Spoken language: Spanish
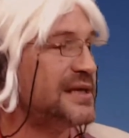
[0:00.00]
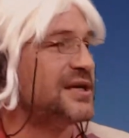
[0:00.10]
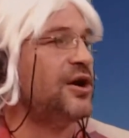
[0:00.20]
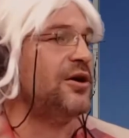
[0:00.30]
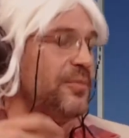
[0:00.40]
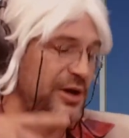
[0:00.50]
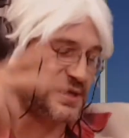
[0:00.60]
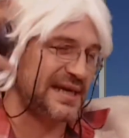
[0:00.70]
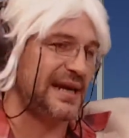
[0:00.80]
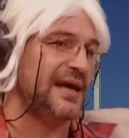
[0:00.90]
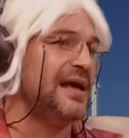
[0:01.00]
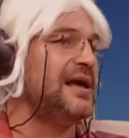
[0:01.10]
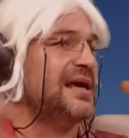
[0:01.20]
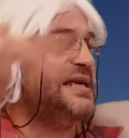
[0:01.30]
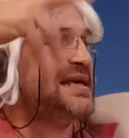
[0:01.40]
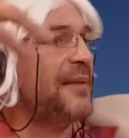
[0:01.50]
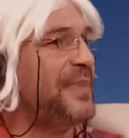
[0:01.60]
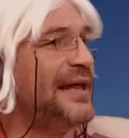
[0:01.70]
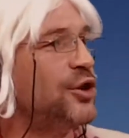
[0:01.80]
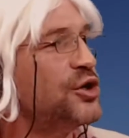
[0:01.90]
y dice, no, no puede ser. Quizás
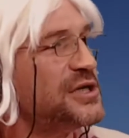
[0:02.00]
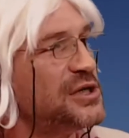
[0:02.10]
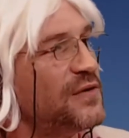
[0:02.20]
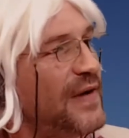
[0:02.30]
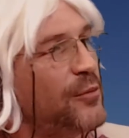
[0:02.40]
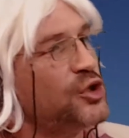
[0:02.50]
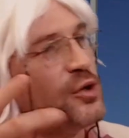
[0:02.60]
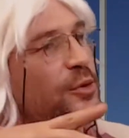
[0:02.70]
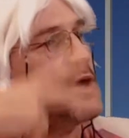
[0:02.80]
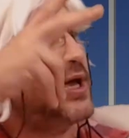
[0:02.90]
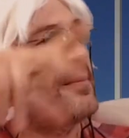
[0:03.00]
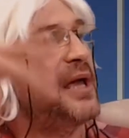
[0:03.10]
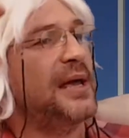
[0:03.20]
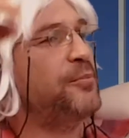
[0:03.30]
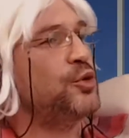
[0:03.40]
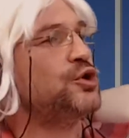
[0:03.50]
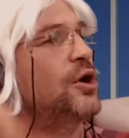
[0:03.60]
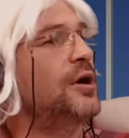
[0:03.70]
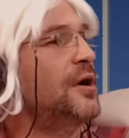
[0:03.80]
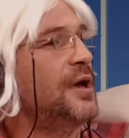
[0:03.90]
Platón se hizo famoso porque puso
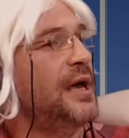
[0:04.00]
La